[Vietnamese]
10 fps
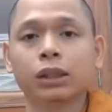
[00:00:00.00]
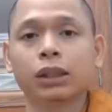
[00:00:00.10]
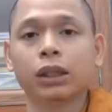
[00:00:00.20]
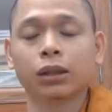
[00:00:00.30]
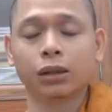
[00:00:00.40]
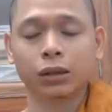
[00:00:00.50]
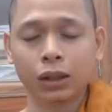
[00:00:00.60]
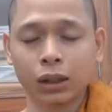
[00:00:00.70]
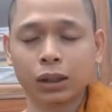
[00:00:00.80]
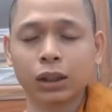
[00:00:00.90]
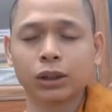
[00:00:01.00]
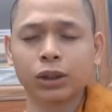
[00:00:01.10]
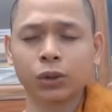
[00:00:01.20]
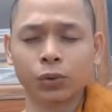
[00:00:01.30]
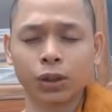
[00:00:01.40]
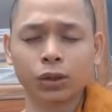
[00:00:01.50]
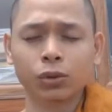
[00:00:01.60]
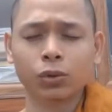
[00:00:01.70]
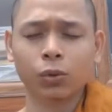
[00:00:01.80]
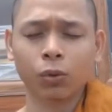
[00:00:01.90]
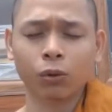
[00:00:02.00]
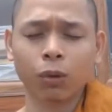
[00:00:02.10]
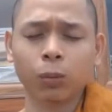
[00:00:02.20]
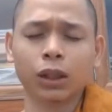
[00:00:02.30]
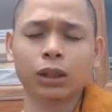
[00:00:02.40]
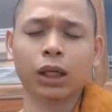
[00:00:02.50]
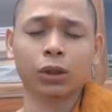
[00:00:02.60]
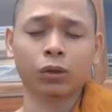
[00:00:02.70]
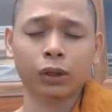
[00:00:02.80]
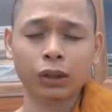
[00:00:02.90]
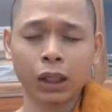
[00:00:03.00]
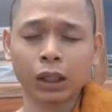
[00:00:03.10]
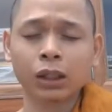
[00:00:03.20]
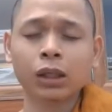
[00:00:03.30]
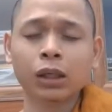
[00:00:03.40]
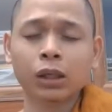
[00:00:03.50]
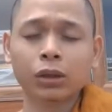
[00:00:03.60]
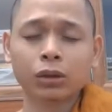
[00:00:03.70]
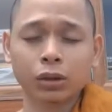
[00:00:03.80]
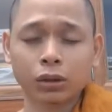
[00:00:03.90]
yeah, nó chỉ là triệu chứng của một cơ thể có vấn đề nó